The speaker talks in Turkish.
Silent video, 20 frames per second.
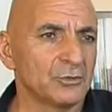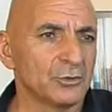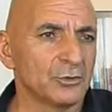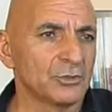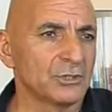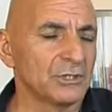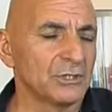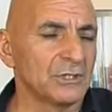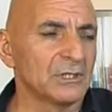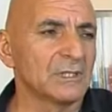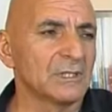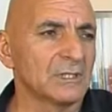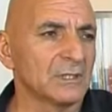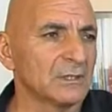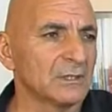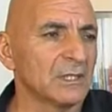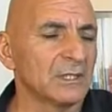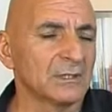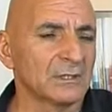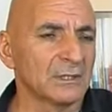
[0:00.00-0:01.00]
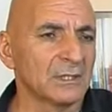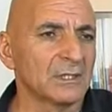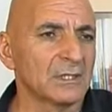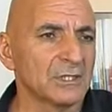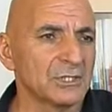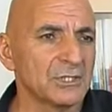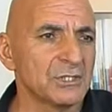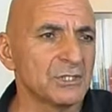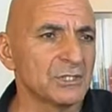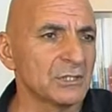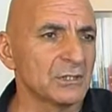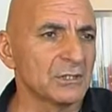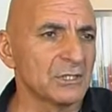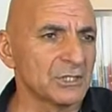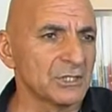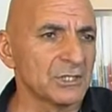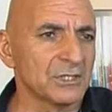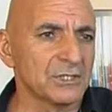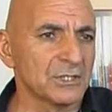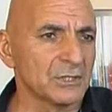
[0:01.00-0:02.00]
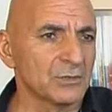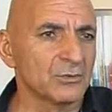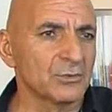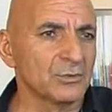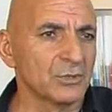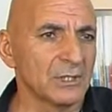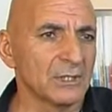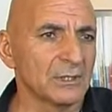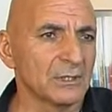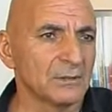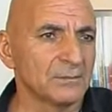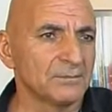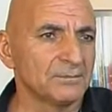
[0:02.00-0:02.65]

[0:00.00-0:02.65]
çok ciddi kırılganlıklar yaşanacak Türkiye'de.